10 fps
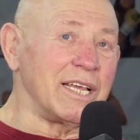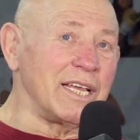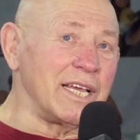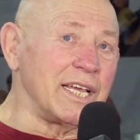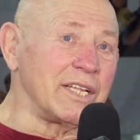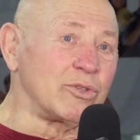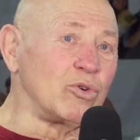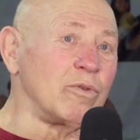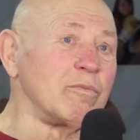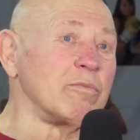i
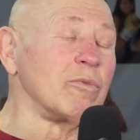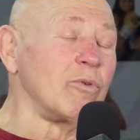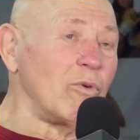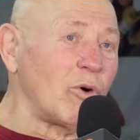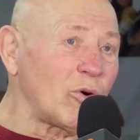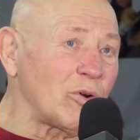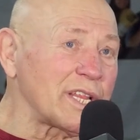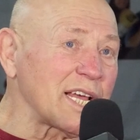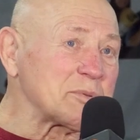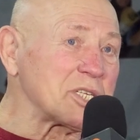tu
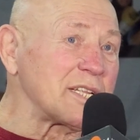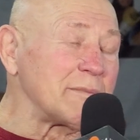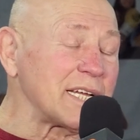akurat jak wszedłem